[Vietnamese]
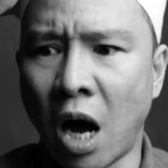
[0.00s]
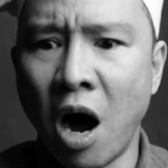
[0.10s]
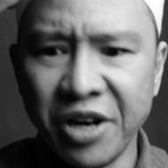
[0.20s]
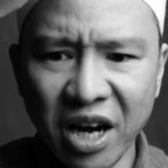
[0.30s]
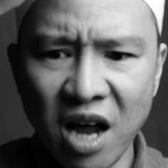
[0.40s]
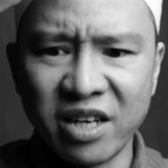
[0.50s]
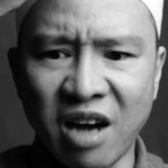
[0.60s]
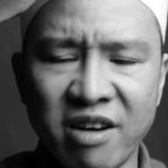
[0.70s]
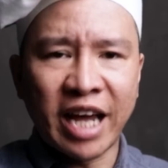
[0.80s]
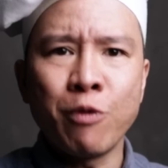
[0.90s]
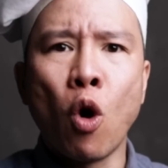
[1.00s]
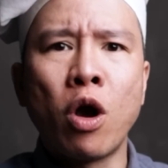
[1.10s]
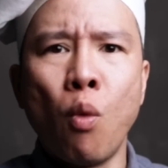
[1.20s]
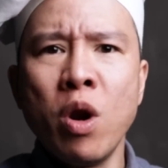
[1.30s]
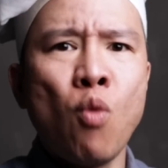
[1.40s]
trời đất ơi là trời, kéo vô
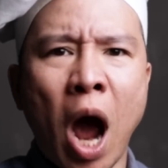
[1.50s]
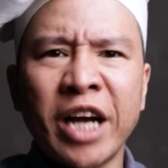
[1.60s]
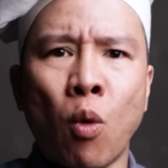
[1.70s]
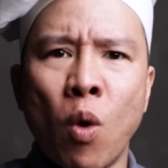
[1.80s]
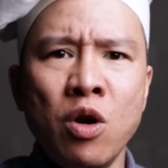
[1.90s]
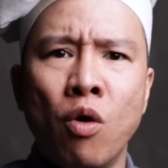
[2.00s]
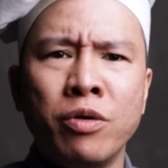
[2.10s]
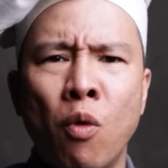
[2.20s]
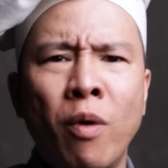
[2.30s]
cứ quýnh quá trời quýnh luôn, vô